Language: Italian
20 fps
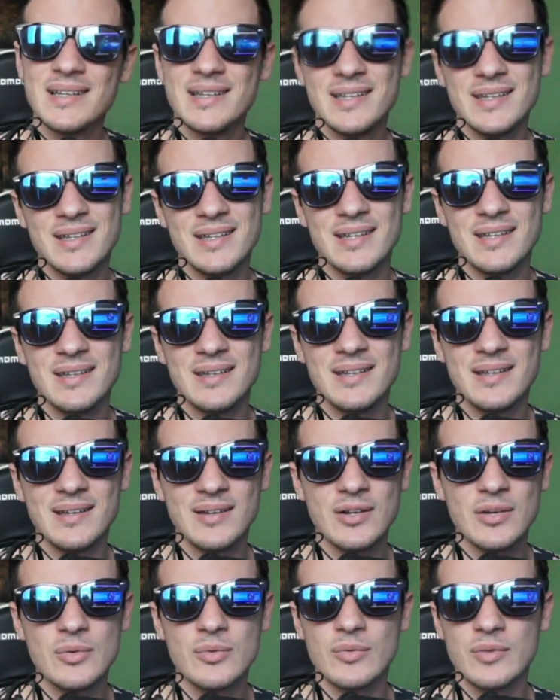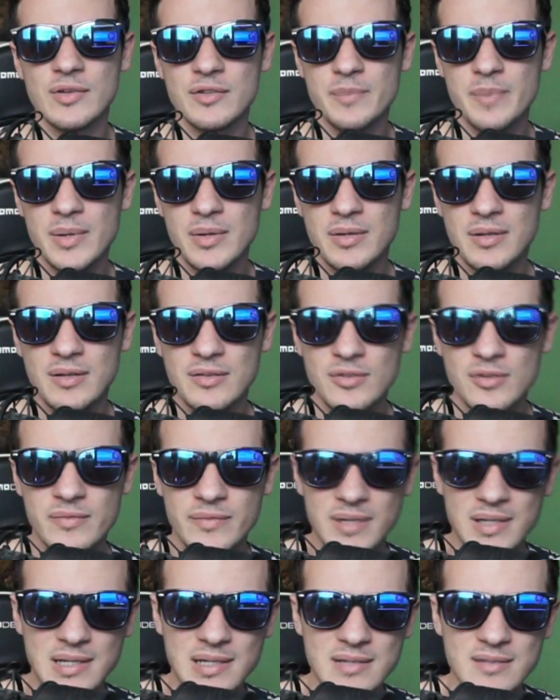E comunque spero di
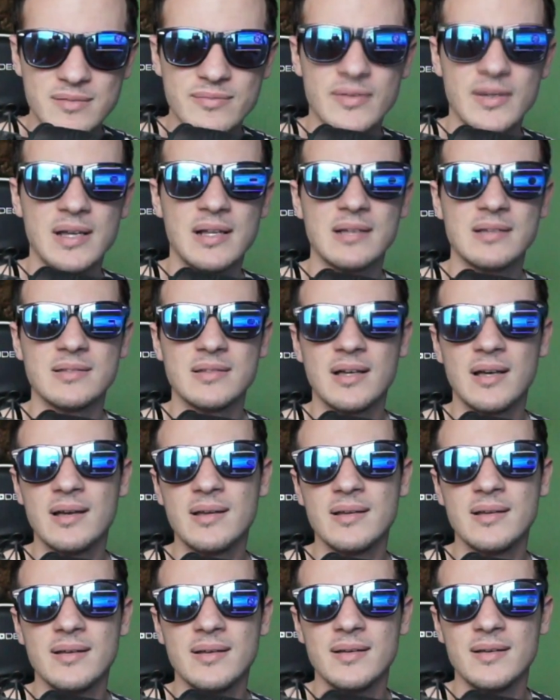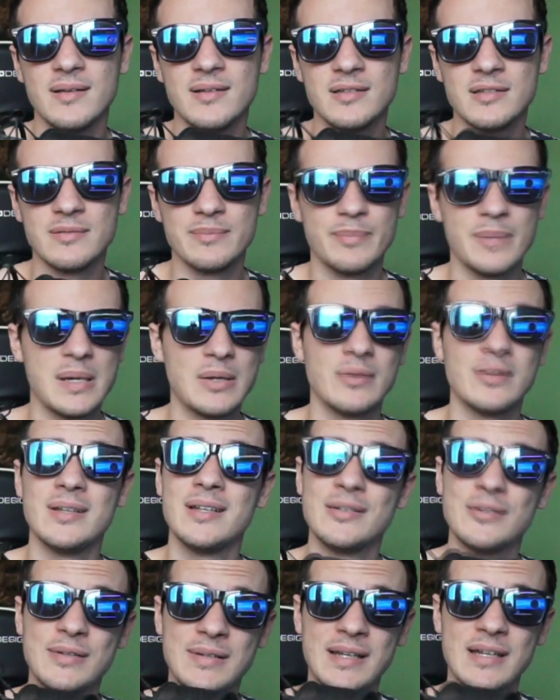risolvere alla svelta e spero
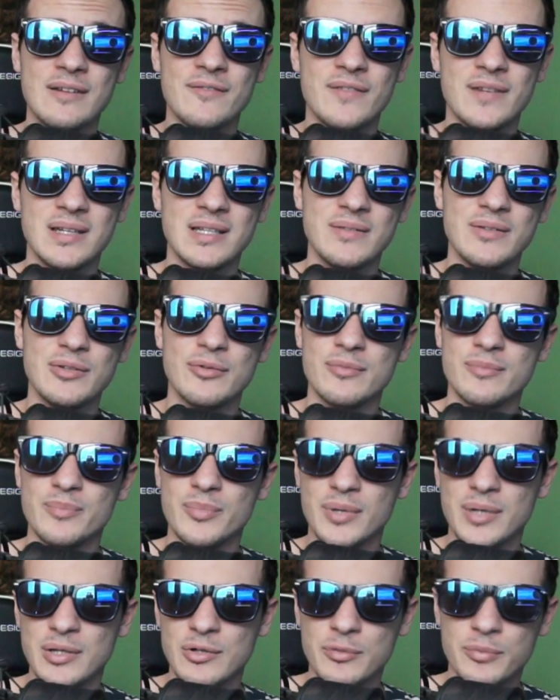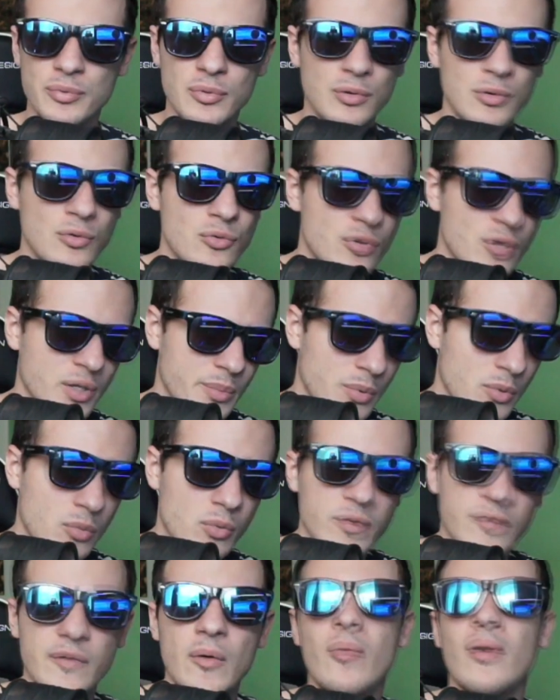di ritornare a fare dei video un pochino più lunghi,
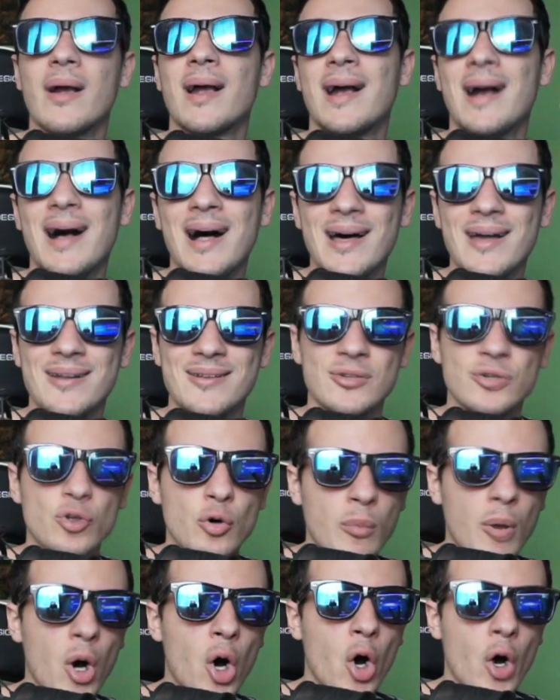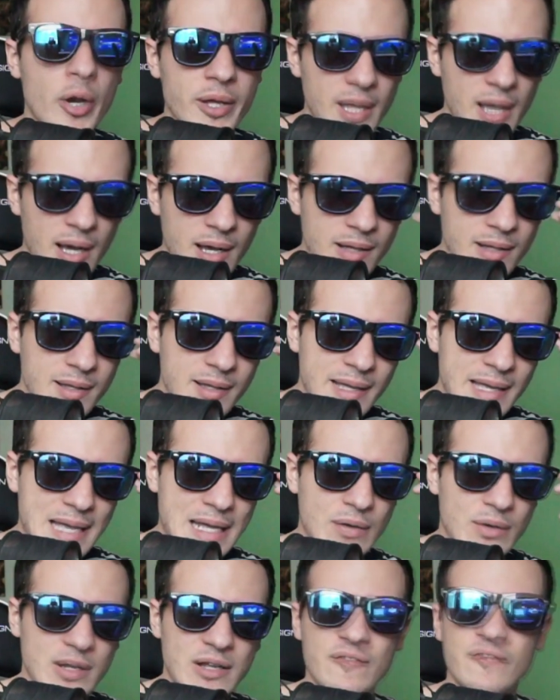comunque fa un cardo boia
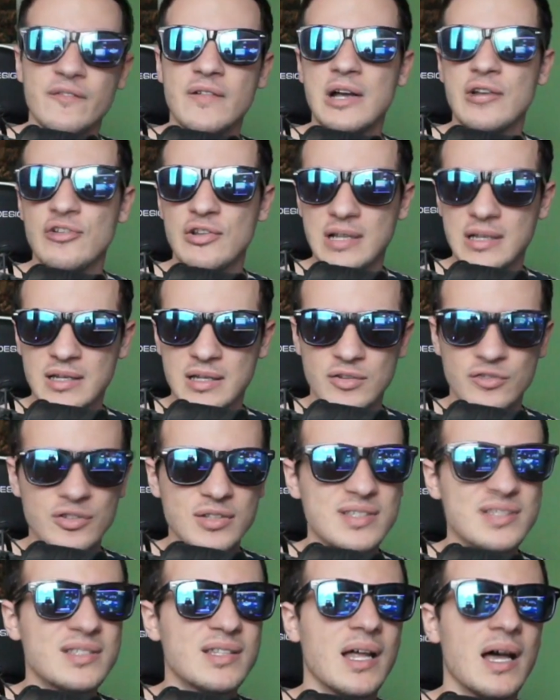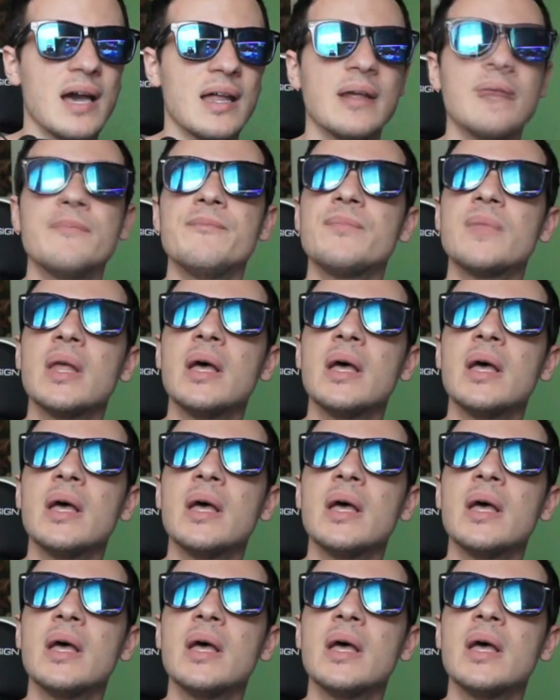e non è facile registrare.